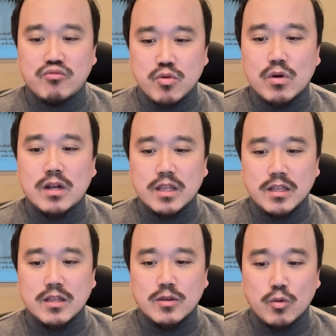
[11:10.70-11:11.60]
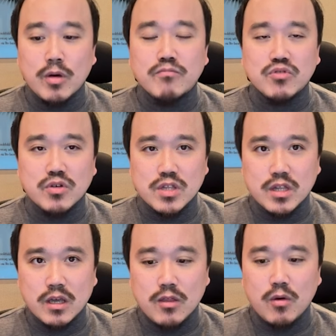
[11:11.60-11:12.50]
부족할 때는 노엽부터
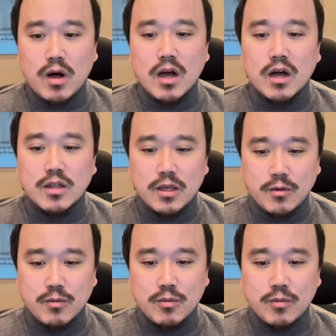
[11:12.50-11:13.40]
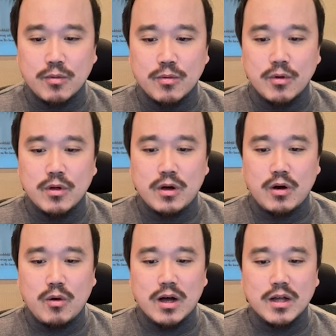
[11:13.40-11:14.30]
시작해서 황화가 되고
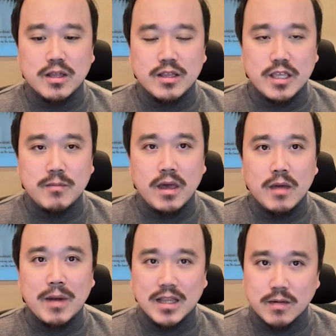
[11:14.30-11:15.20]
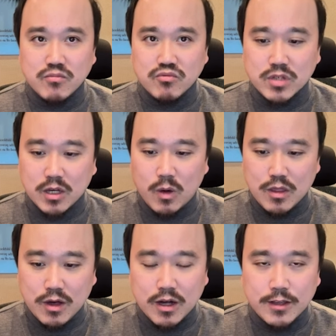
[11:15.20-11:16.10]
어 황화된 잎의 말단 부분 다
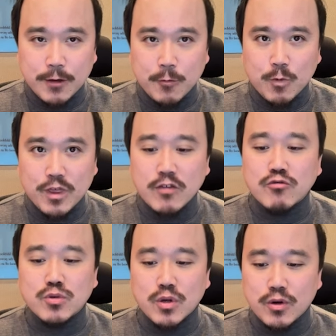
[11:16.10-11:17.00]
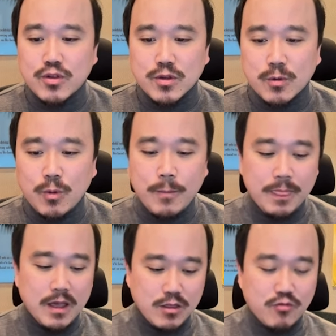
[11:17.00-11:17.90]
괴사가 되고 생육도 떨어지고
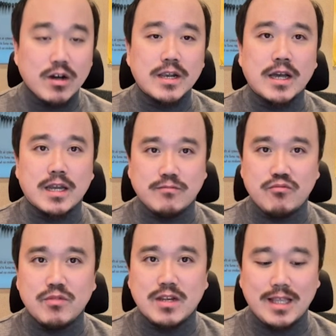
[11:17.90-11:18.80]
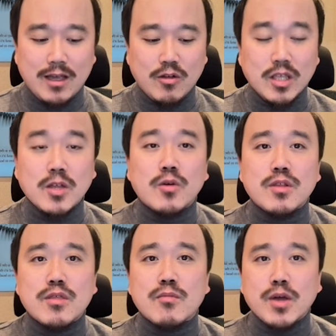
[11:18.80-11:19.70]
수확량이랑 품질이 당연히
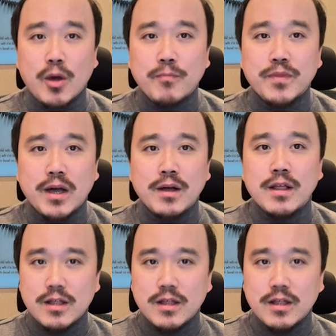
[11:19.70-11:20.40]
떨어질 수밖에 없다.